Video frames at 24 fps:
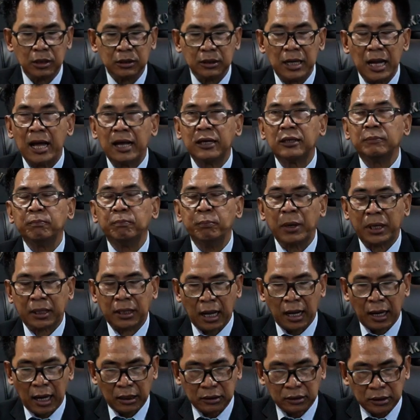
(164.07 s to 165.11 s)
dan
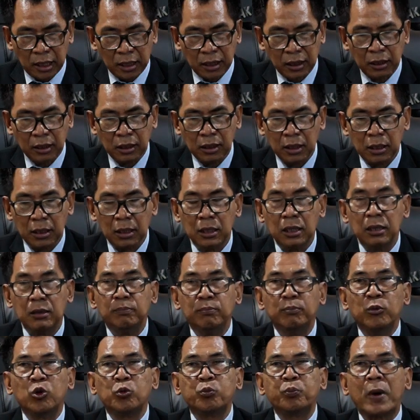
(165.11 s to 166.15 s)
berkarakter
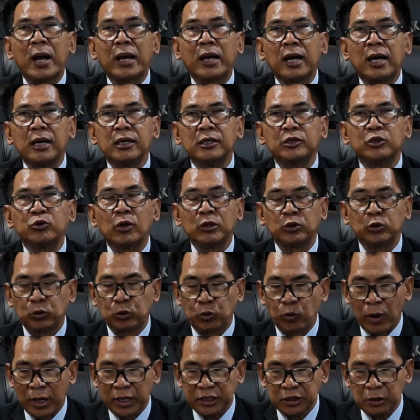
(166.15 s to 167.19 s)
merupakan suatu
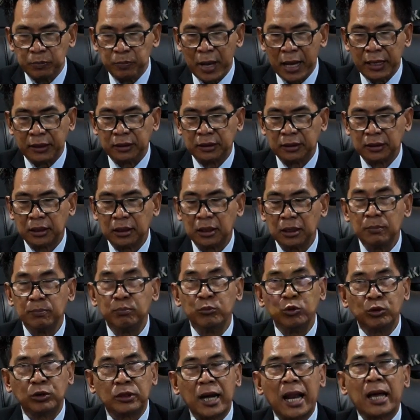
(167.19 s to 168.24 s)
kewajiban
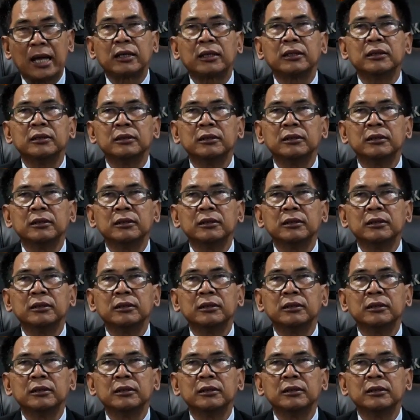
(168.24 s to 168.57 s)
mutlak